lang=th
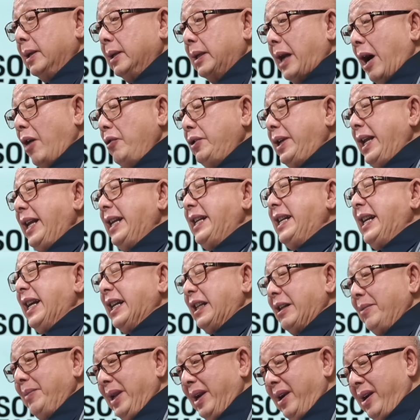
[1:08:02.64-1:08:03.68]
เขาขี้เกียจ
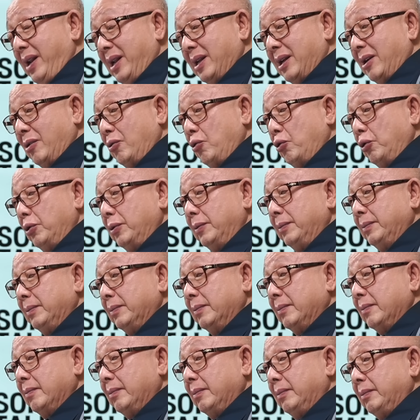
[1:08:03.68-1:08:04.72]
จะมีเรื่องกับคุณ
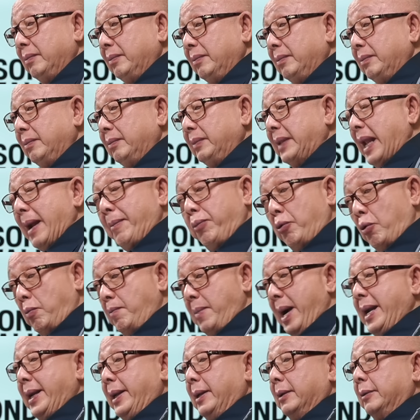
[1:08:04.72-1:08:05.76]
แต่ผม
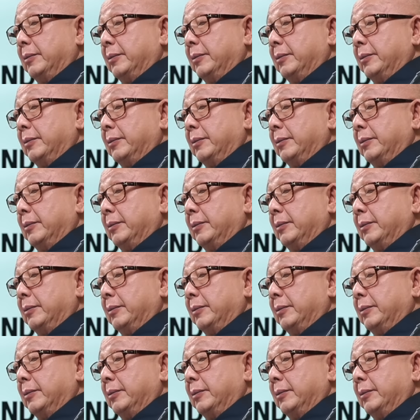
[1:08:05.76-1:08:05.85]
ไม่